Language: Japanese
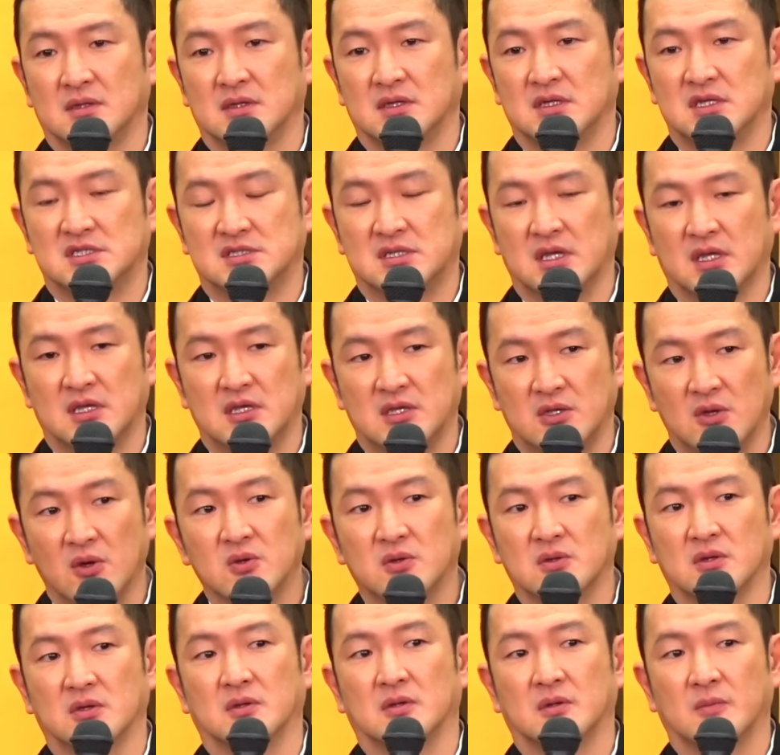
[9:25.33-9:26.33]
潔
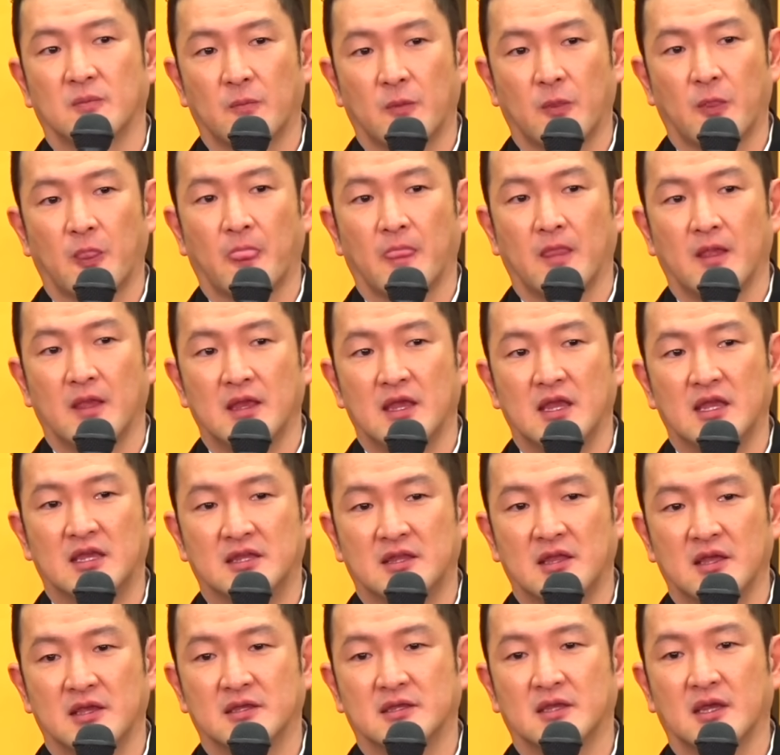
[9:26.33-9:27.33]
く生き
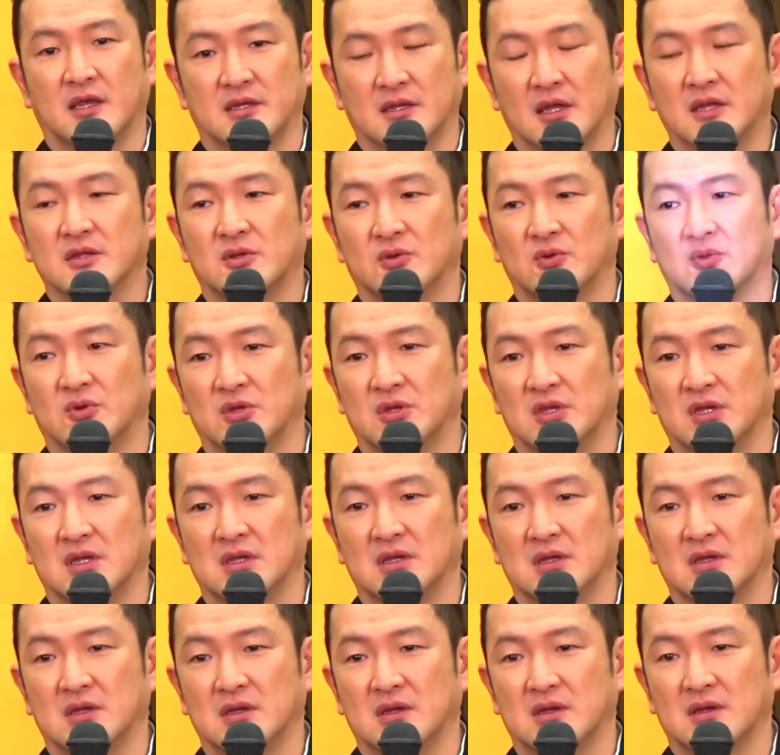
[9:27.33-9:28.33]
ていきたいなというふうに
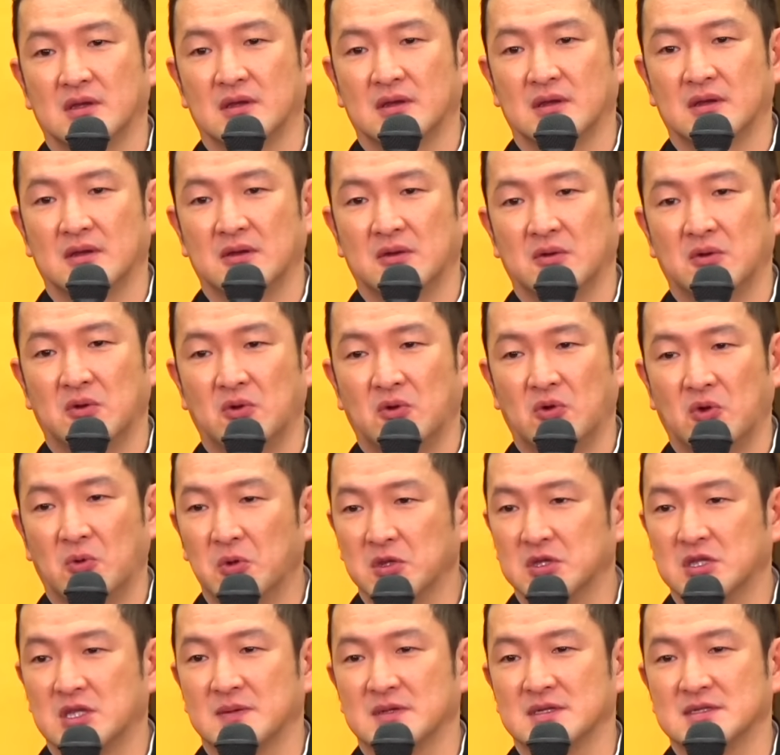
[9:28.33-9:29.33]

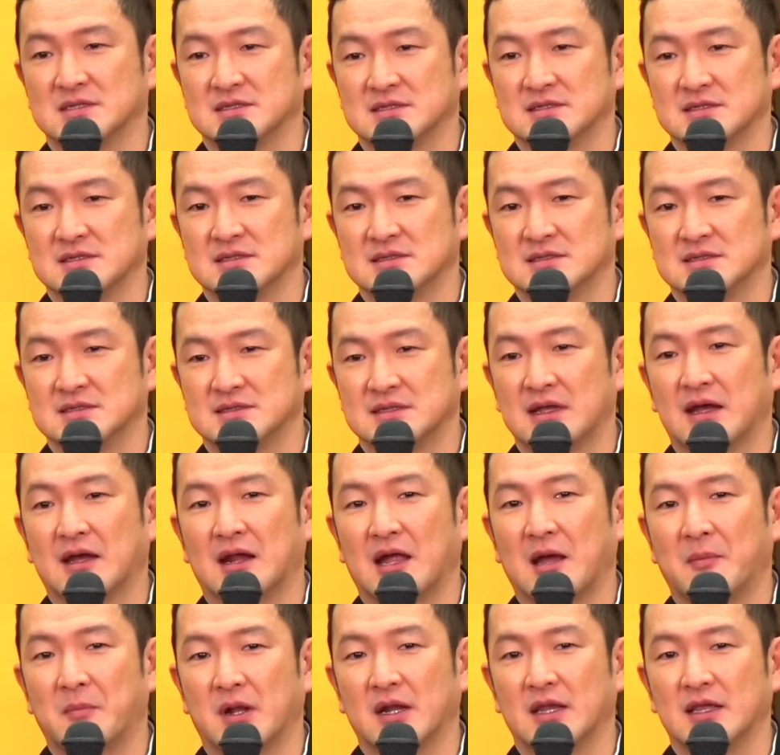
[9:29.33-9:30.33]
思ってますだか
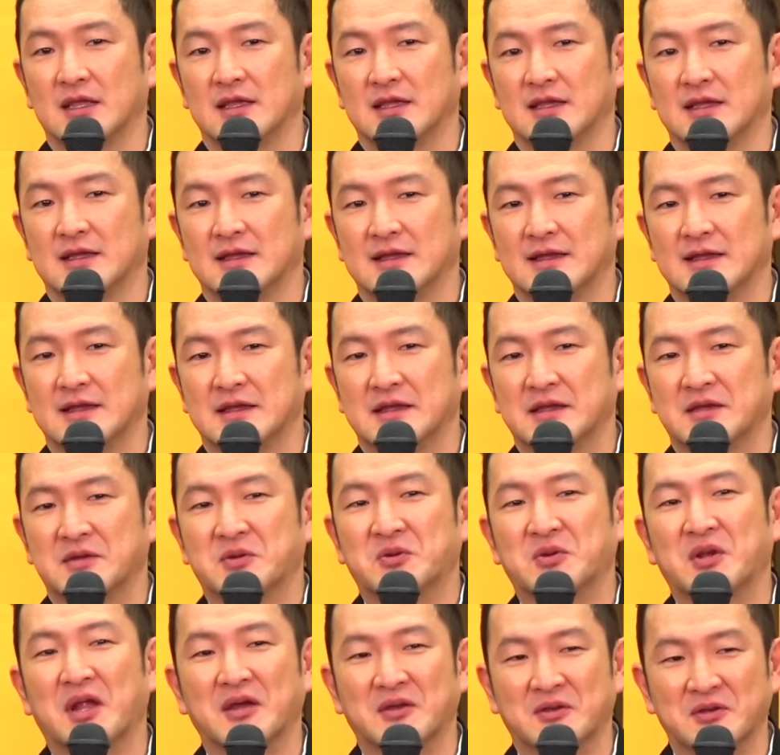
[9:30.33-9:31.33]
らあまり
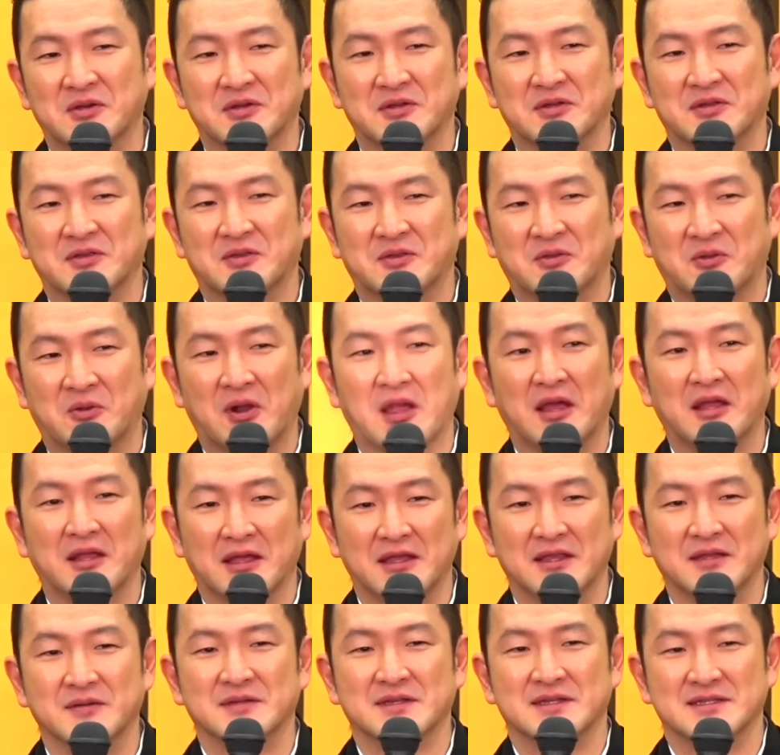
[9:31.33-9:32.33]
暗く捉えな
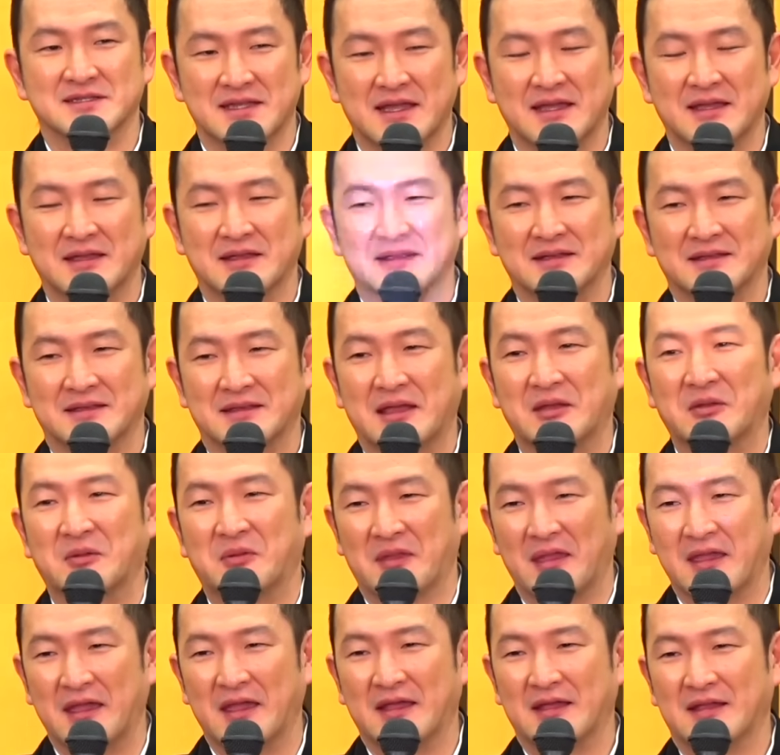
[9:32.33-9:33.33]
いでくださいなの
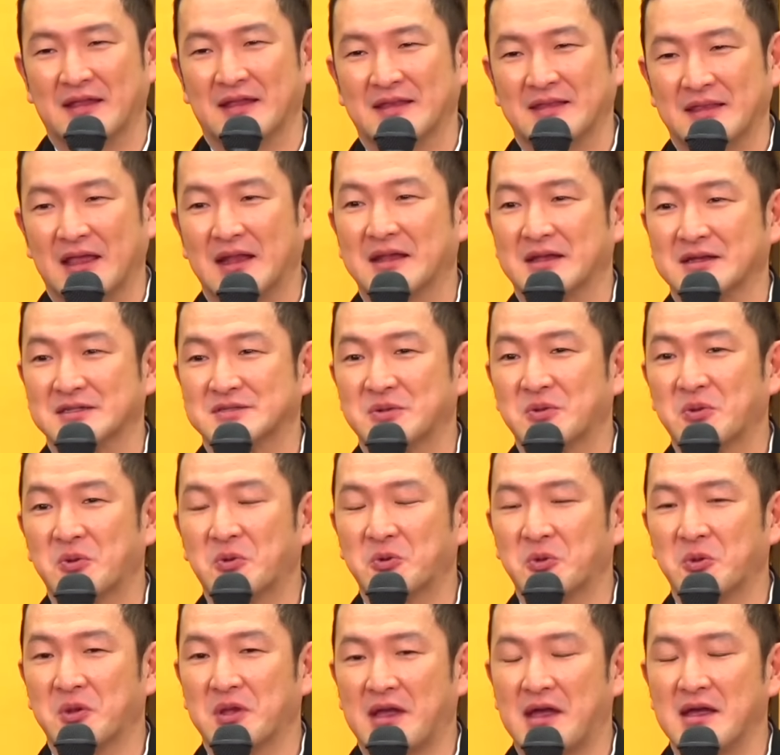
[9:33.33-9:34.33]
で何かそのこ
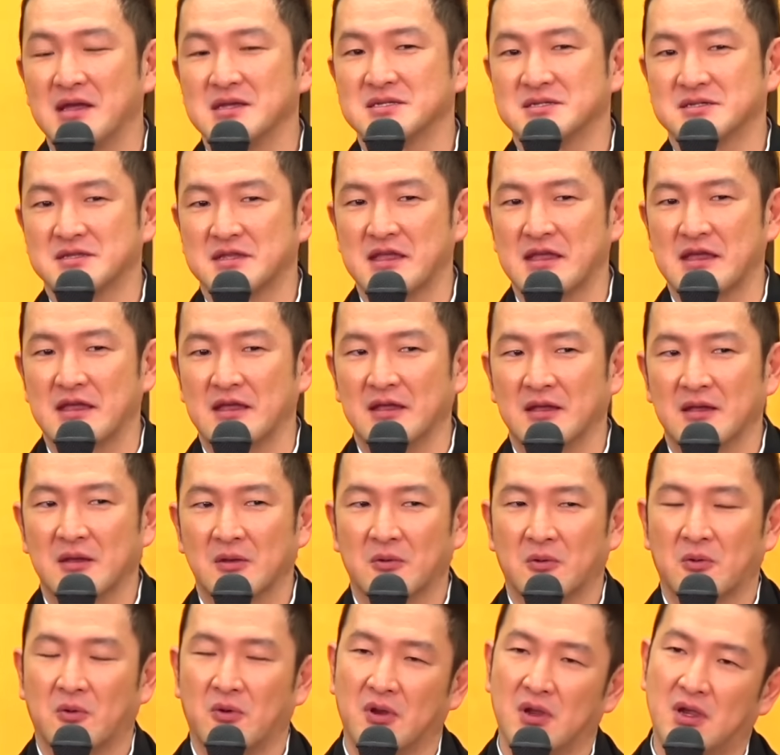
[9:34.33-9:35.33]
とに関して
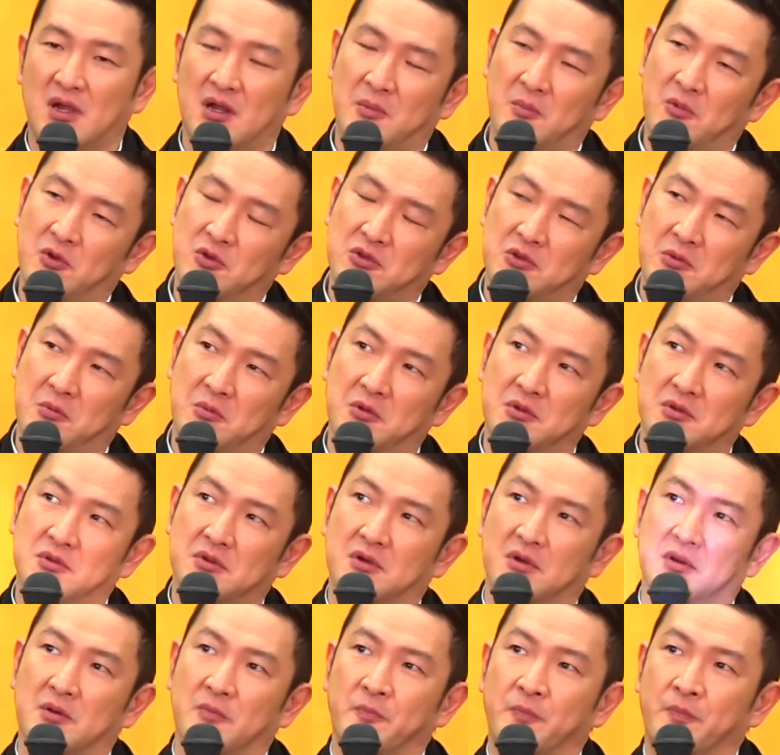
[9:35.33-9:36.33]
これからもっともっ
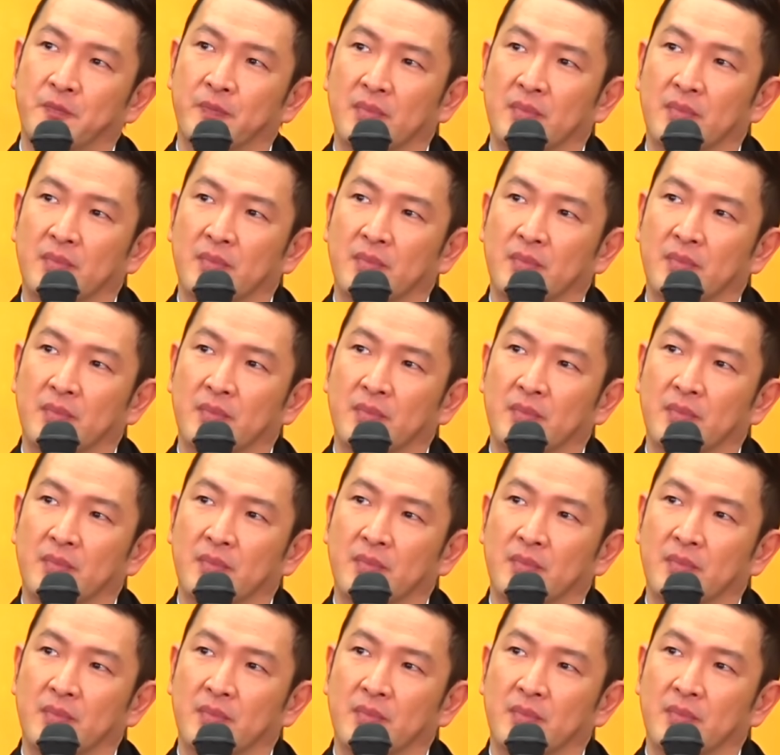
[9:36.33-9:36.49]
と